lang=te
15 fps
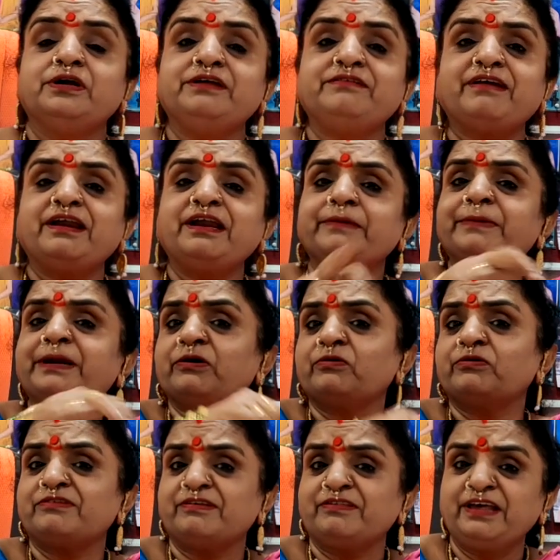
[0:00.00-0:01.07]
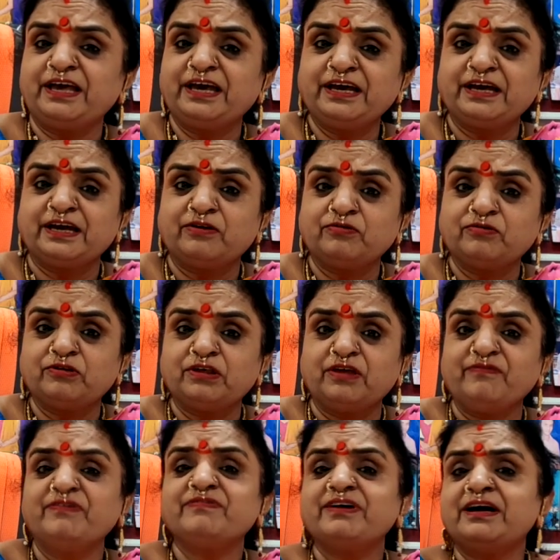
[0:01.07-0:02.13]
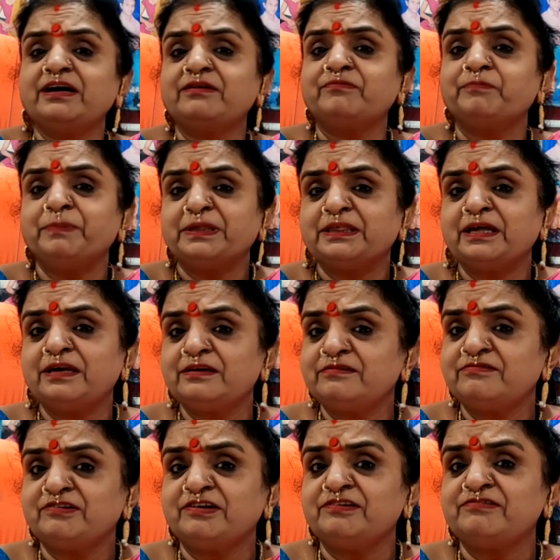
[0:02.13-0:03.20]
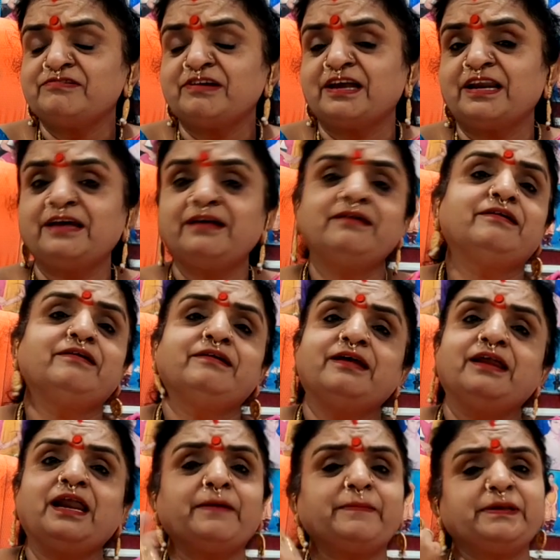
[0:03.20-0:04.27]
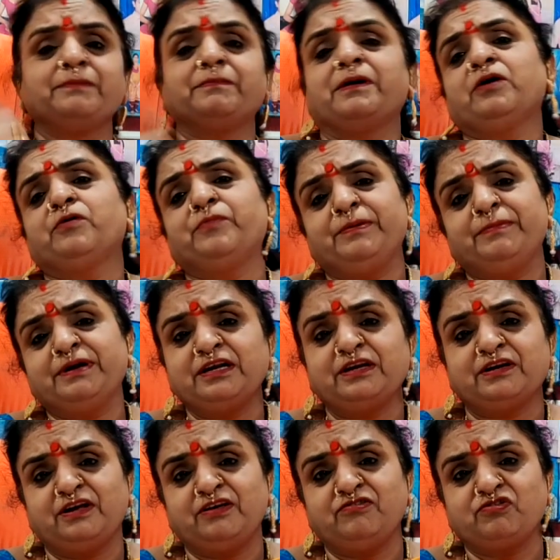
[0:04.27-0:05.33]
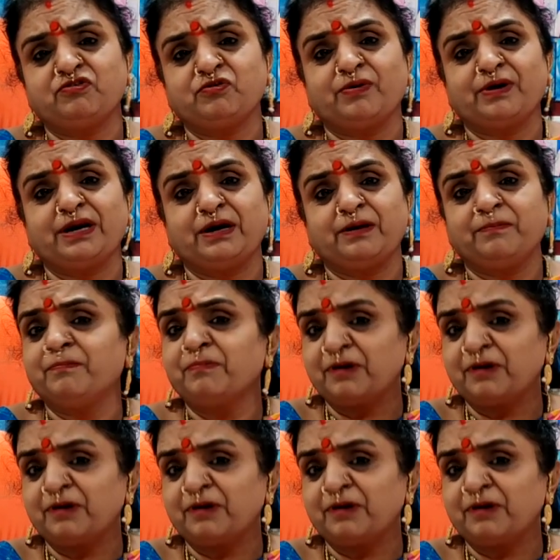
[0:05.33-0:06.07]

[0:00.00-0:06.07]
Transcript: నిజానికి మనకు ఒక సందేహం కలుగుతుంది వివాహం పెద్దలు నిశ్చయించాలా లేకపోతే మాకు మేమే నిర్ణయించుకోవాలా